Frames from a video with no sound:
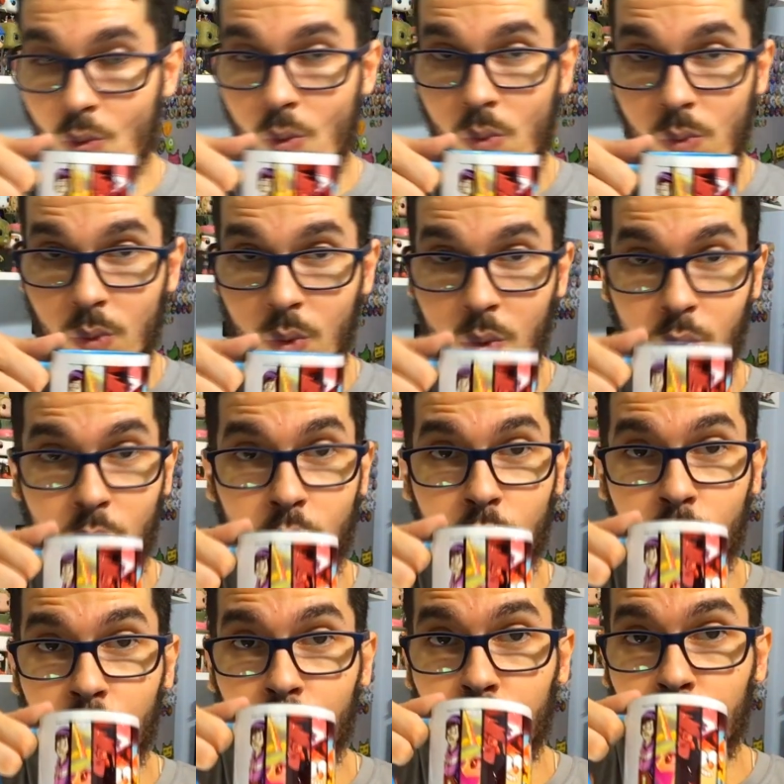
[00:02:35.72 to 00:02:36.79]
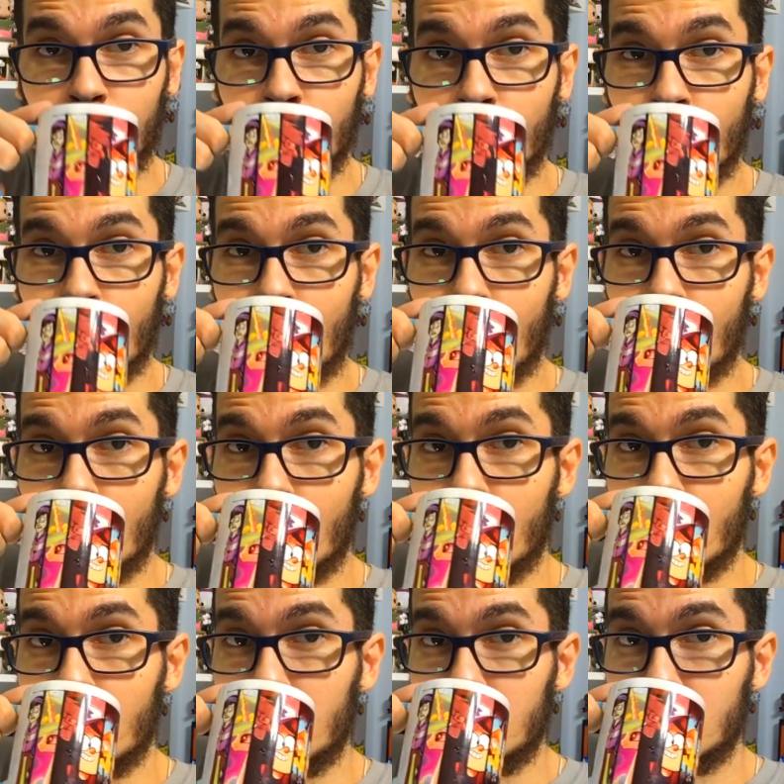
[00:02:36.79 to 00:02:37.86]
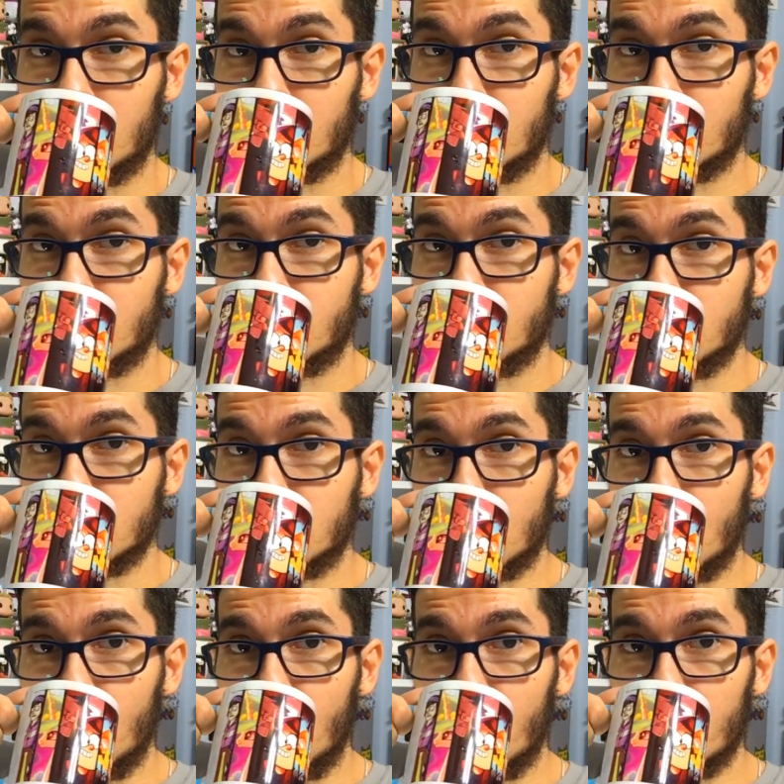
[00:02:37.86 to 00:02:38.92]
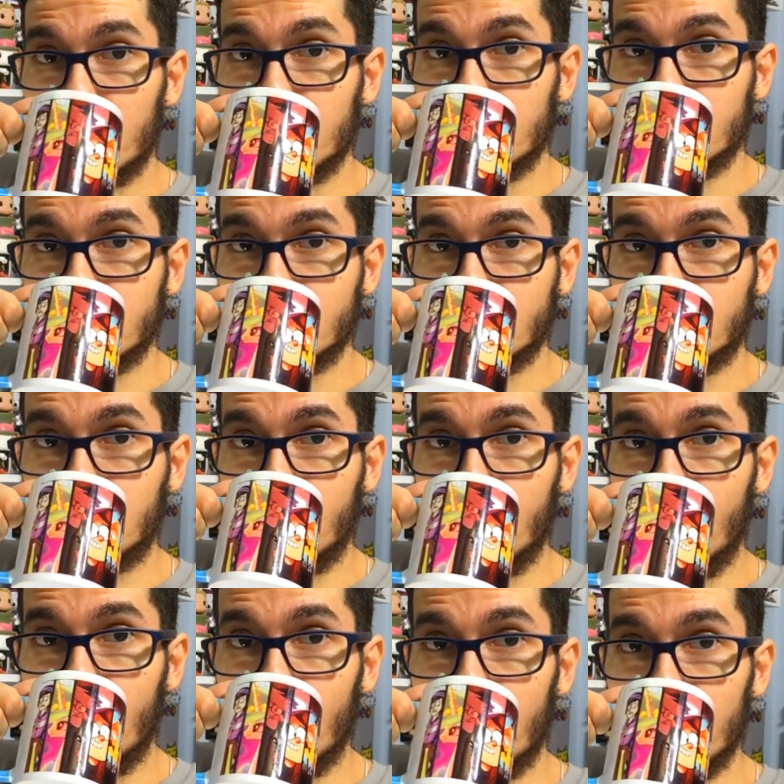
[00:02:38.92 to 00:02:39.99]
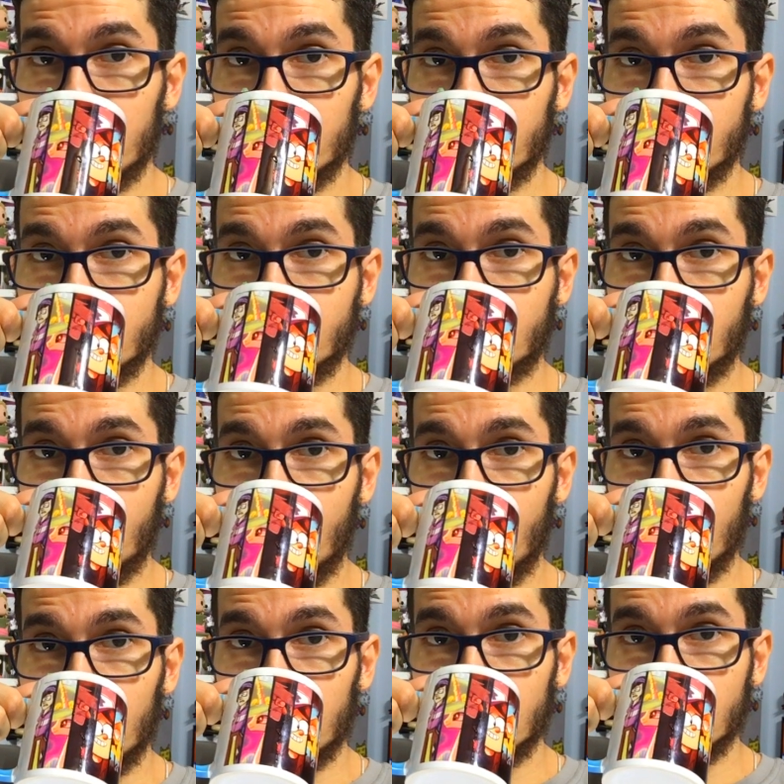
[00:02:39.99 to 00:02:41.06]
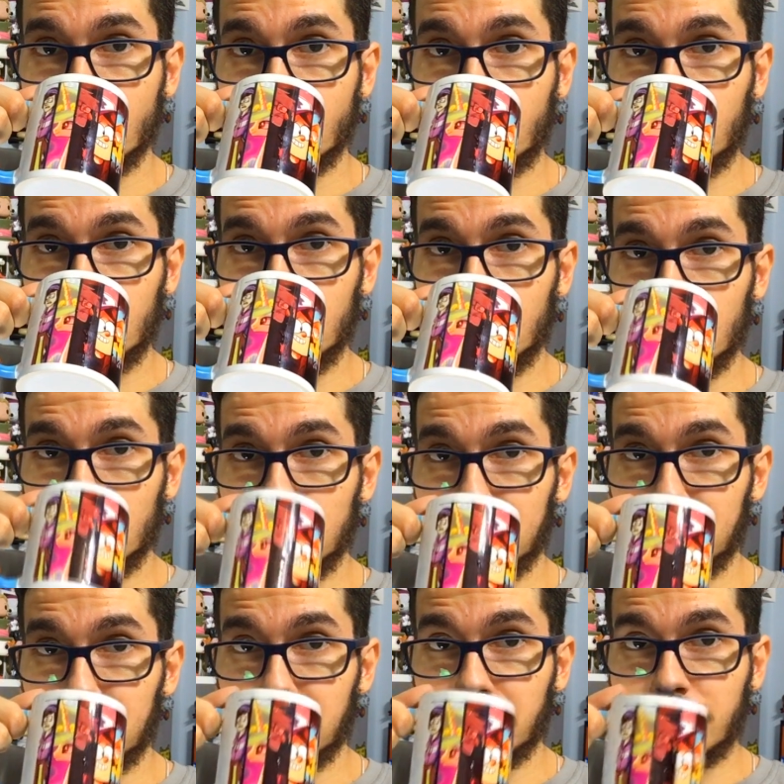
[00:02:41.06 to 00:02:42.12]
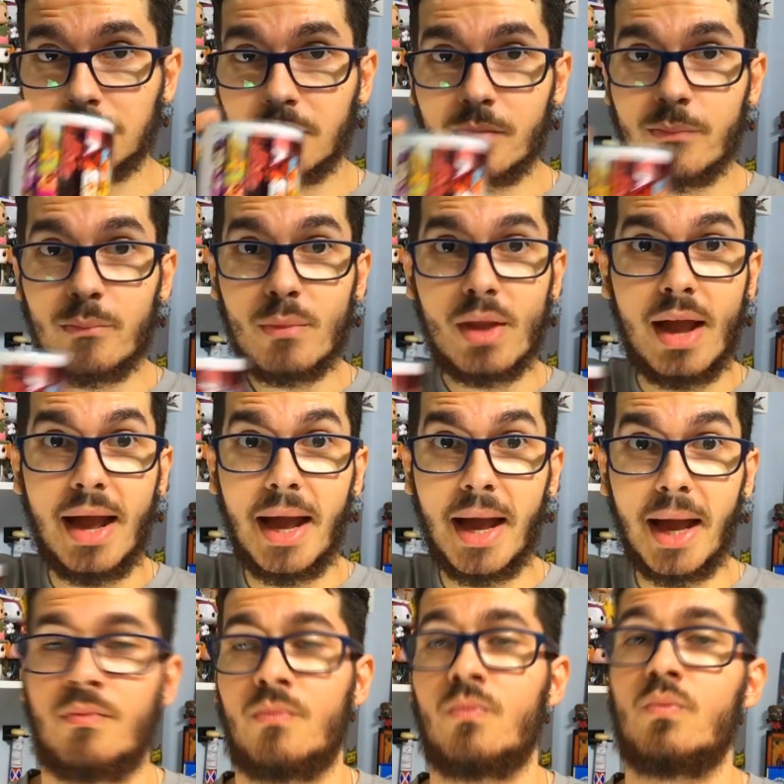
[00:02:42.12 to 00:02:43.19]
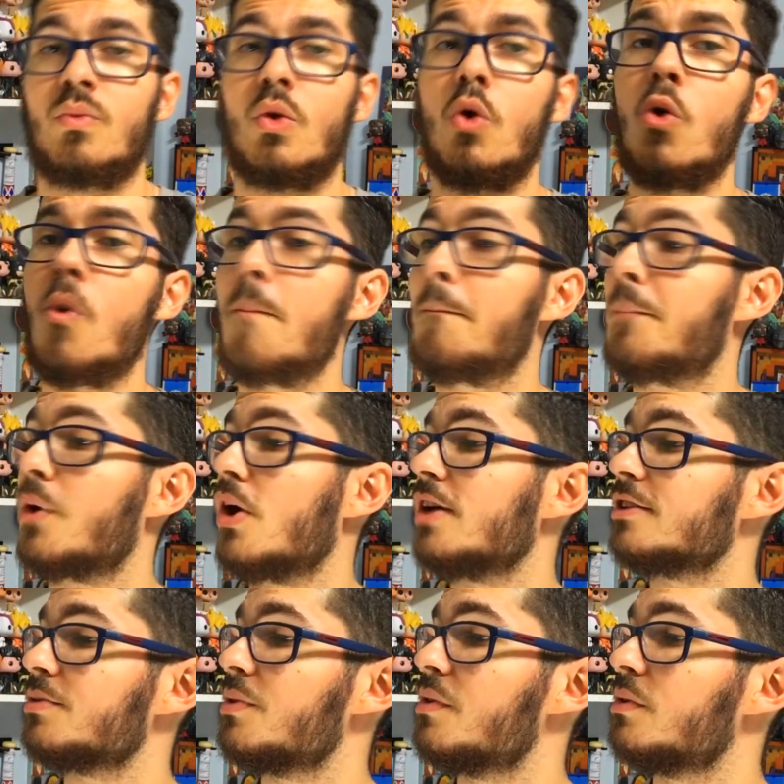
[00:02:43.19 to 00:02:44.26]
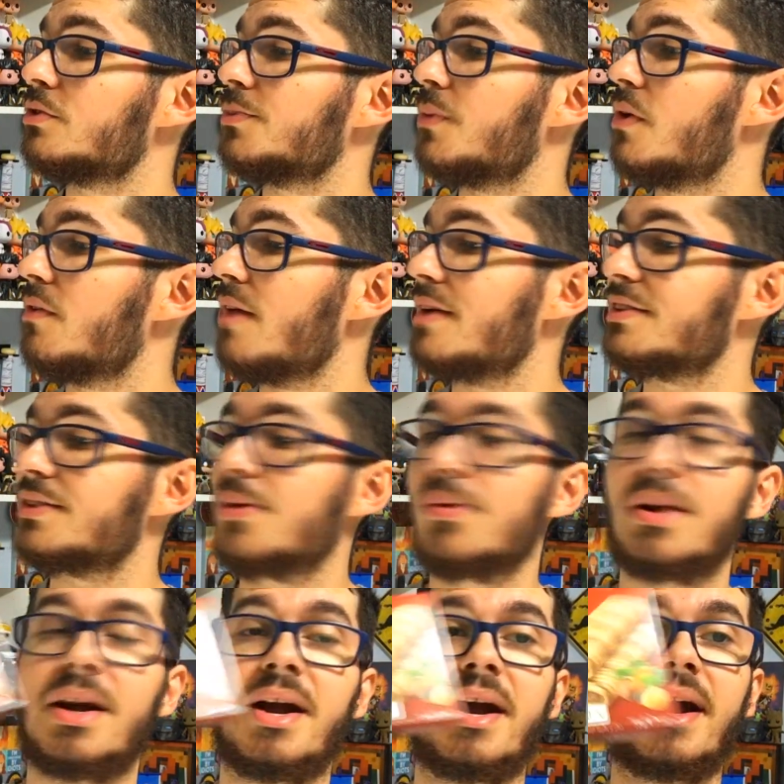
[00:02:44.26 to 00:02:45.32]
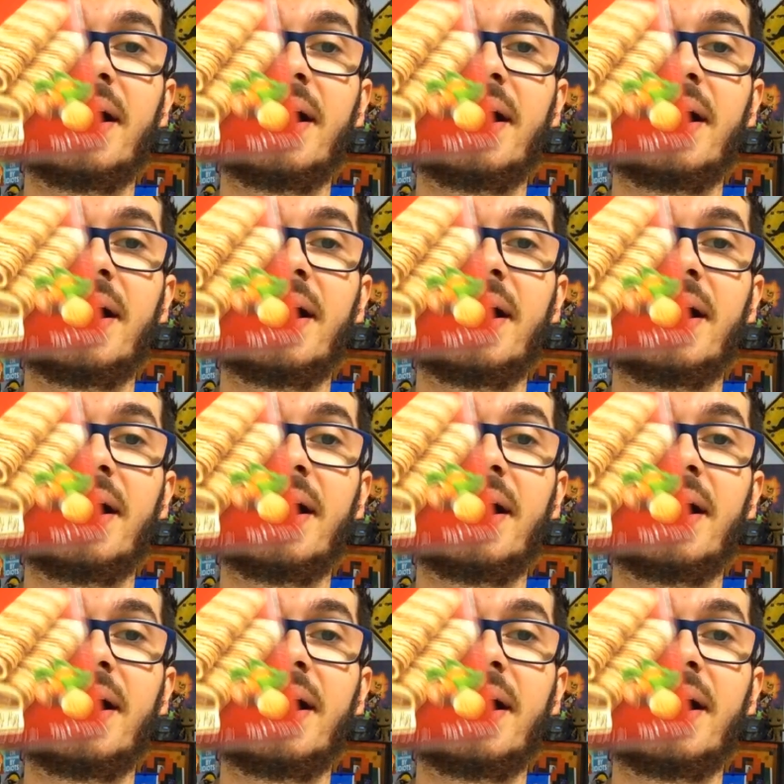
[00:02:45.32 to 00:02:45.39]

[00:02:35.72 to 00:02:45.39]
Olha, olha, olha, olha, água mineral, água mineral, água mineral, água mineral O próximo que vamos provar são